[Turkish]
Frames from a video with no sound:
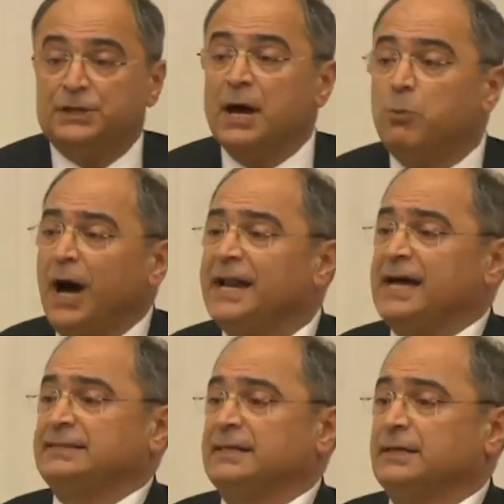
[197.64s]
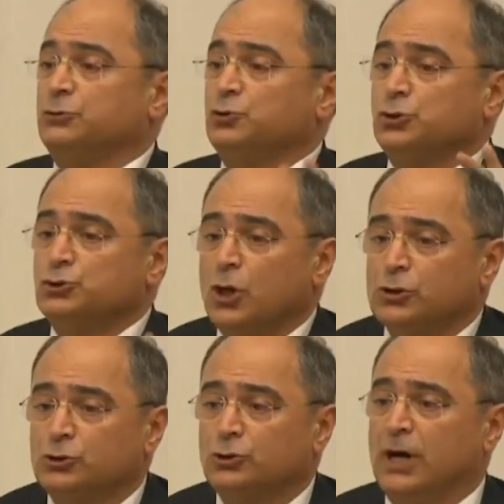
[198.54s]
Yine bu anayasadaki düşünce
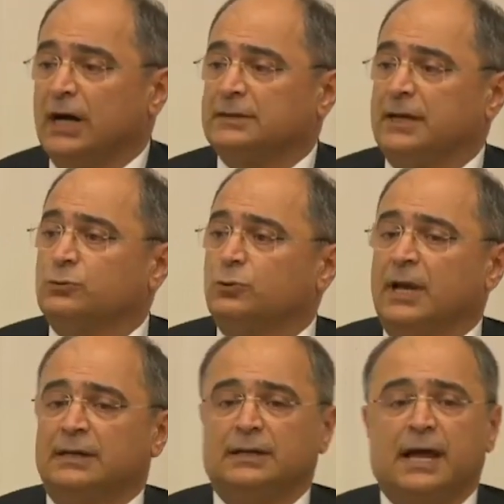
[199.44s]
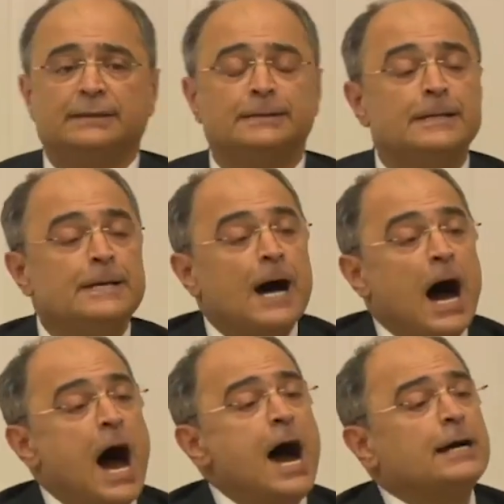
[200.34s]
özgürlüğü haklarını kullandılar.
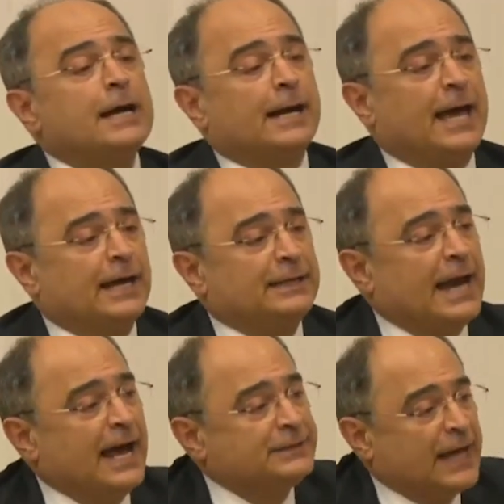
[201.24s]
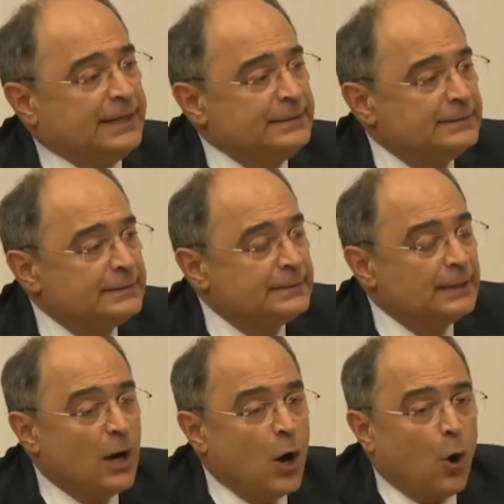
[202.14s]
Ankara'ya girerken
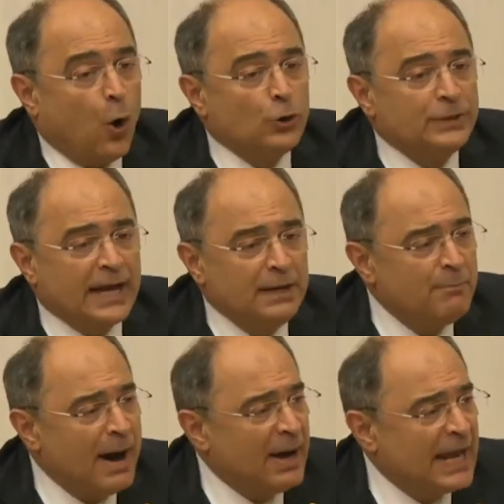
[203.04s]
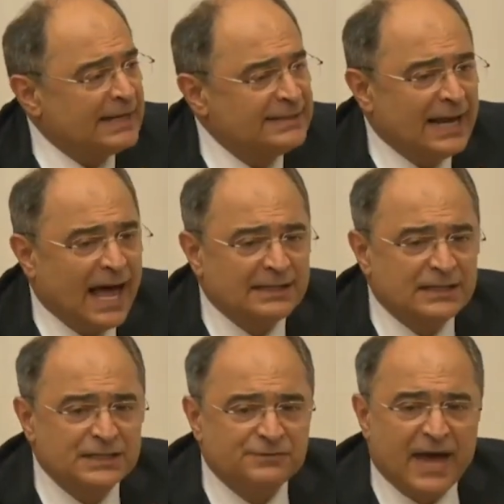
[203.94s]
onların babalarından
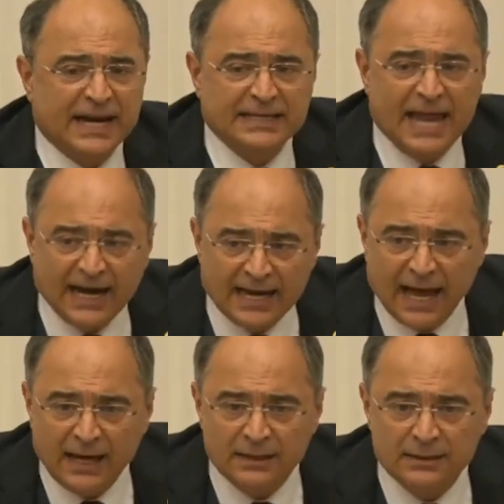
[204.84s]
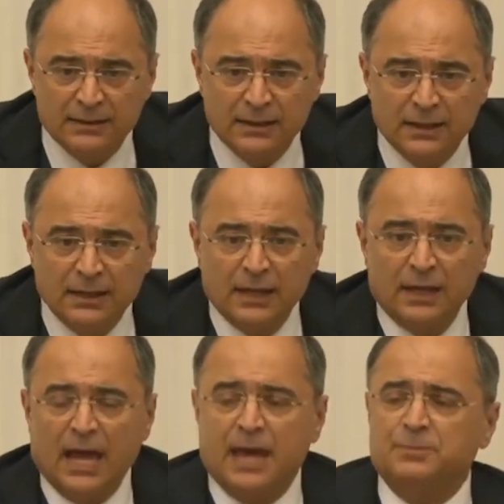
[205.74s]
aldığınız vergilerle
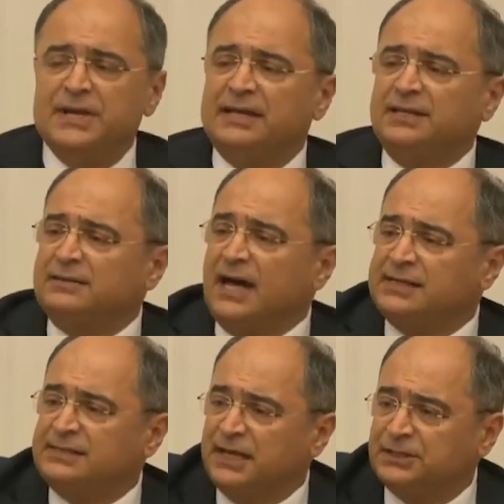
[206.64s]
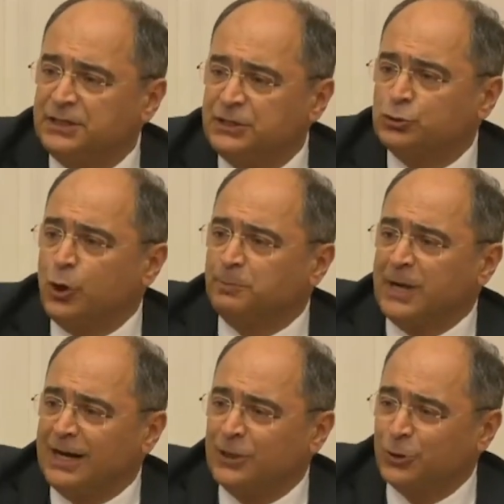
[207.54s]
Emniyete tahsis ettiğiniz
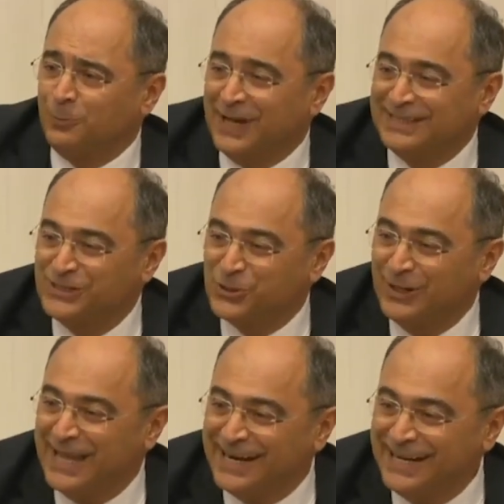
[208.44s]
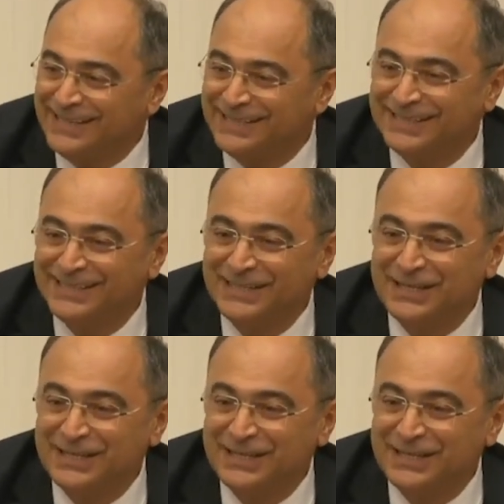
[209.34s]
coplarla copladınız onları.